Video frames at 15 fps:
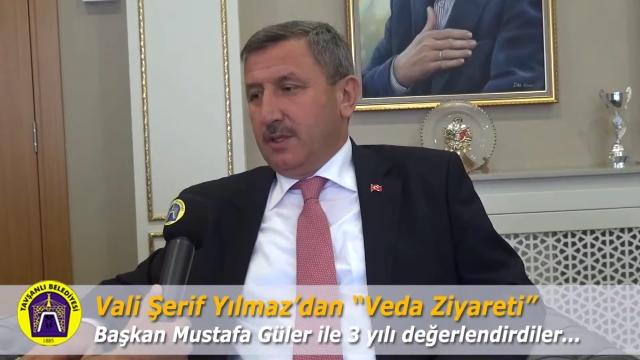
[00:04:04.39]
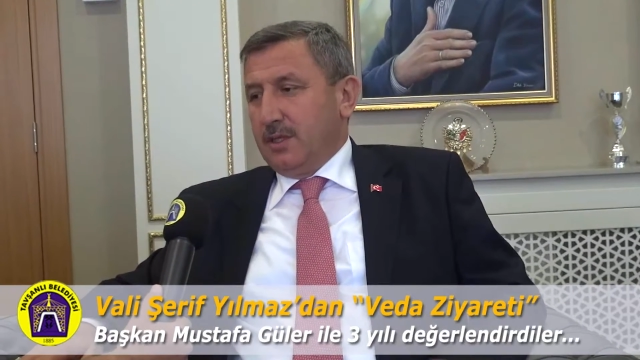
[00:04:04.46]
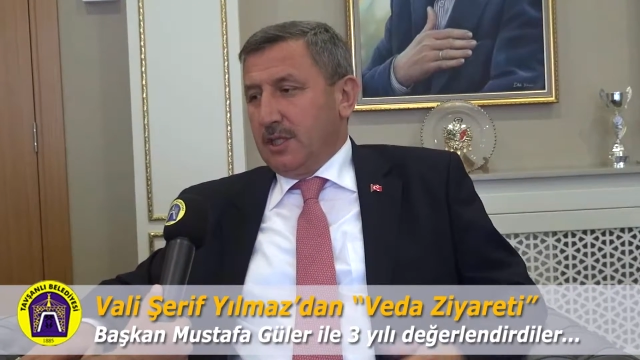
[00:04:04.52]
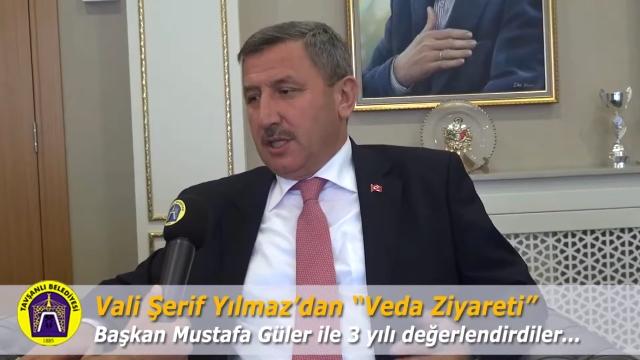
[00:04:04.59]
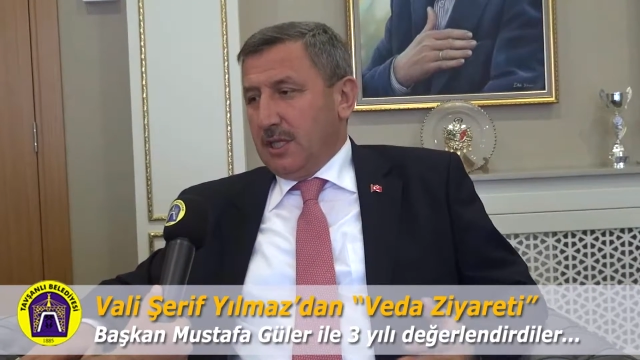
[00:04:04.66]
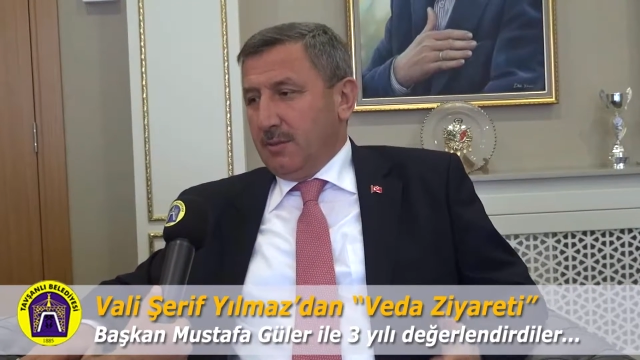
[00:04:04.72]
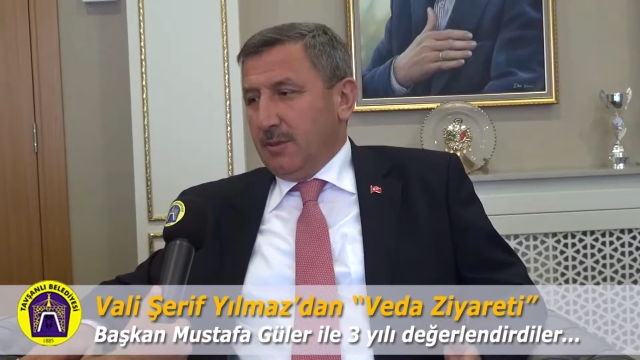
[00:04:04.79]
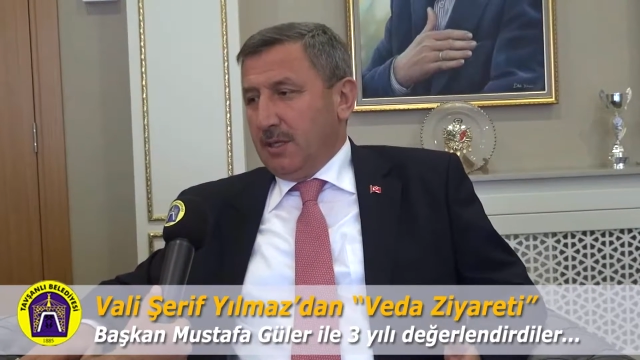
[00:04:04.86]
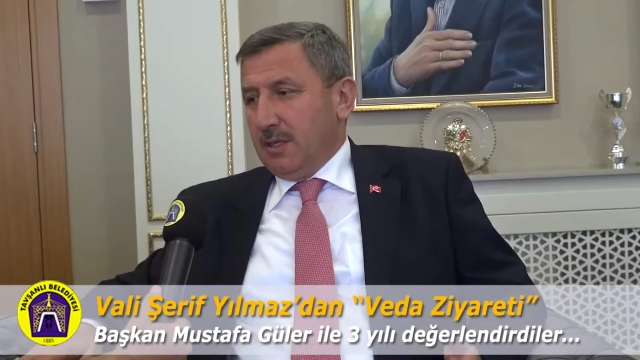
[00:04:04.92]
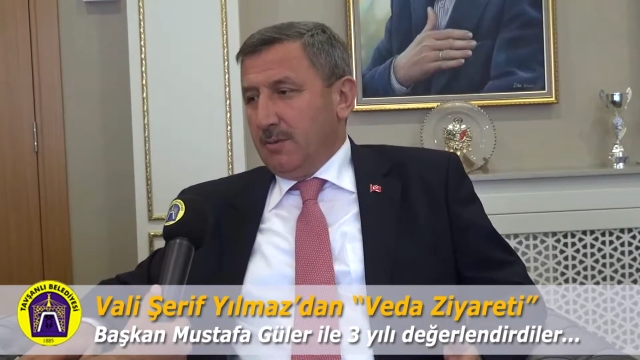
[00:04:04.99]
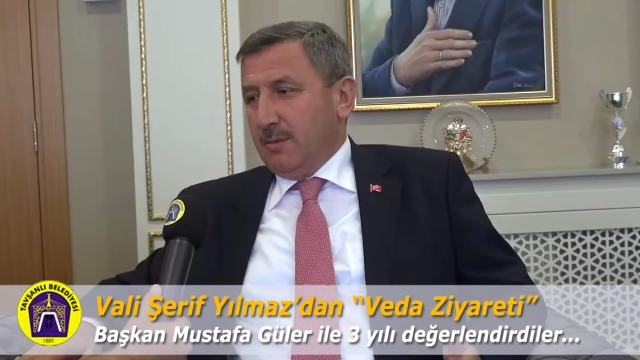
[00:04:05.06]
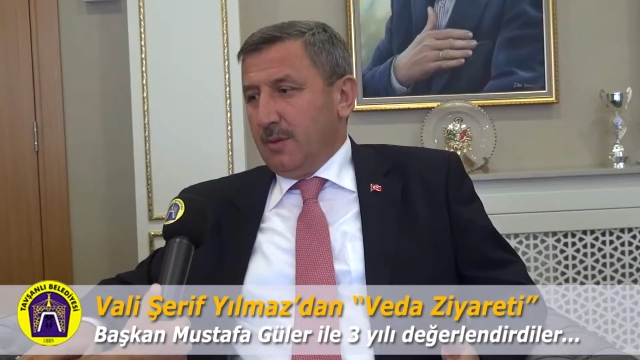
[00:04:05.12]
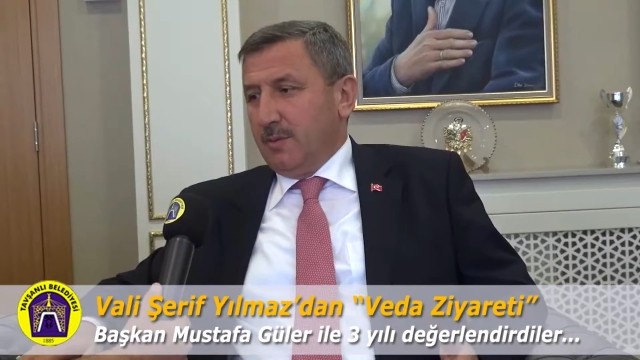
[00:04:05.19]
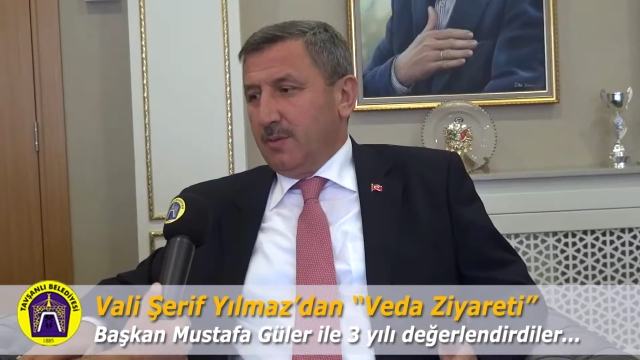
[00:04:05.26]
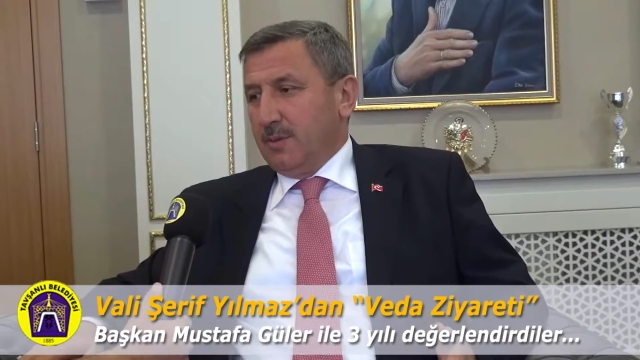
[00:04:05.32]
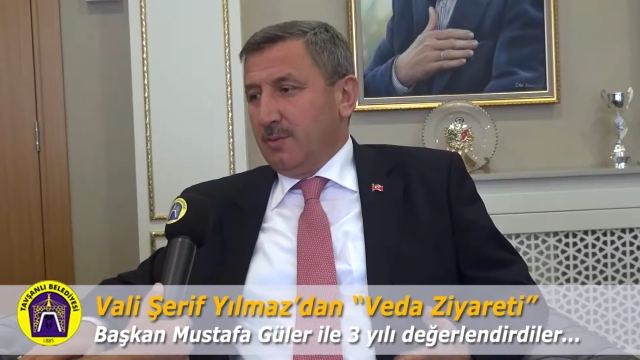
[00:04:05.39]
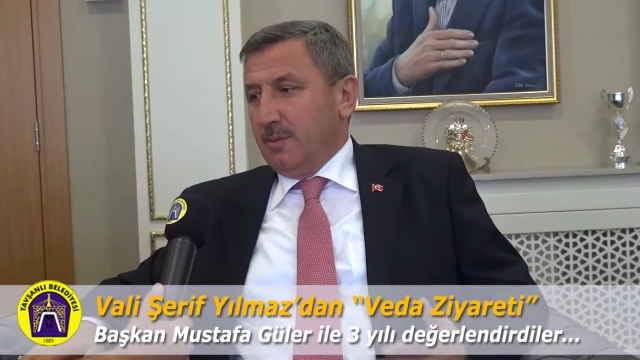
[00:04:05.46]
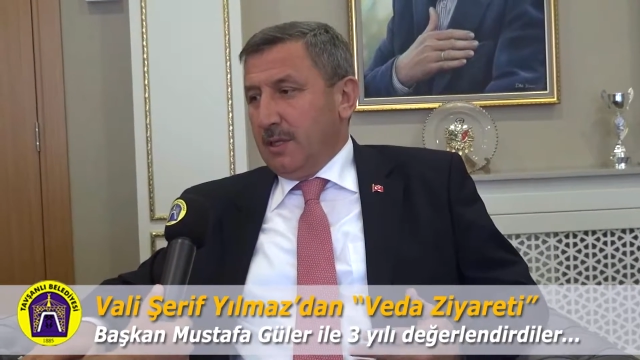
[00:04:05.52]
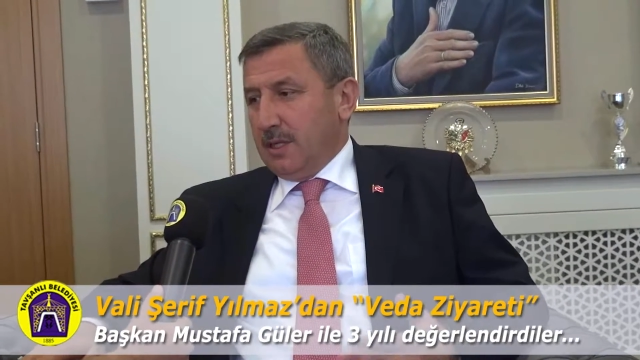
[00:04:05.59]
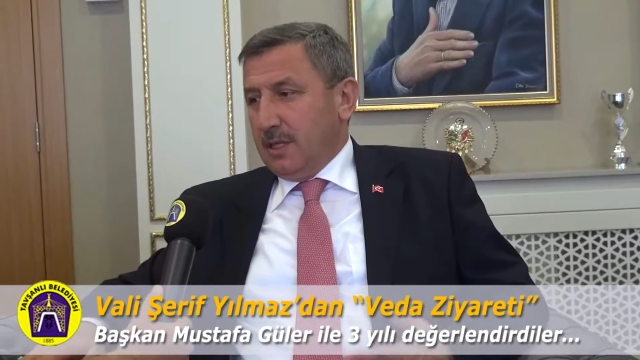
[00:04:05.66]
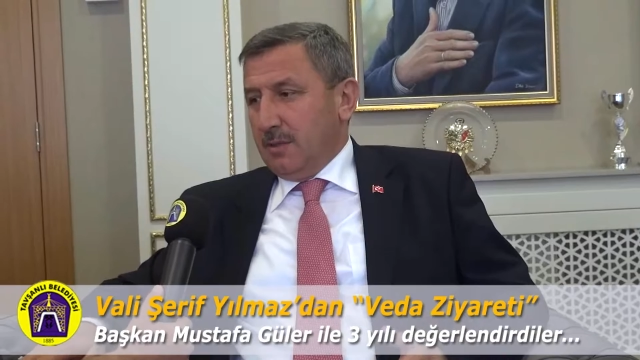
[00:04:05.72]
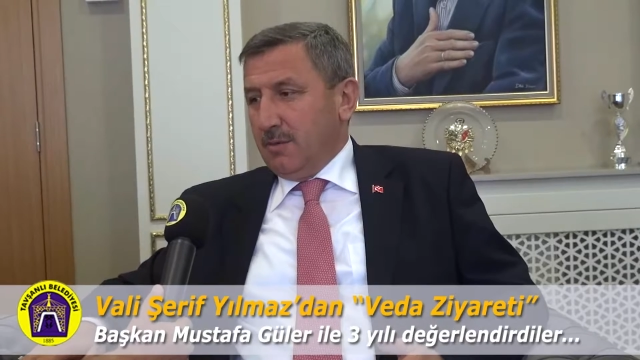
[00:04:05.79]
Çakay makamlarımız,
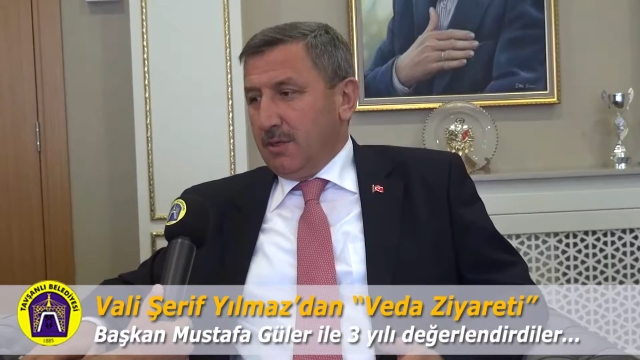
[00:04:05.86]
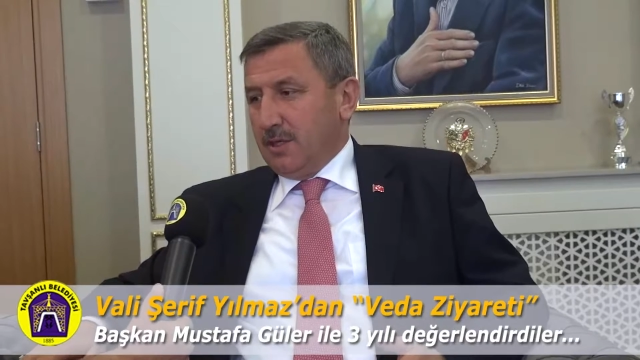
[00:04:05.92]
belediye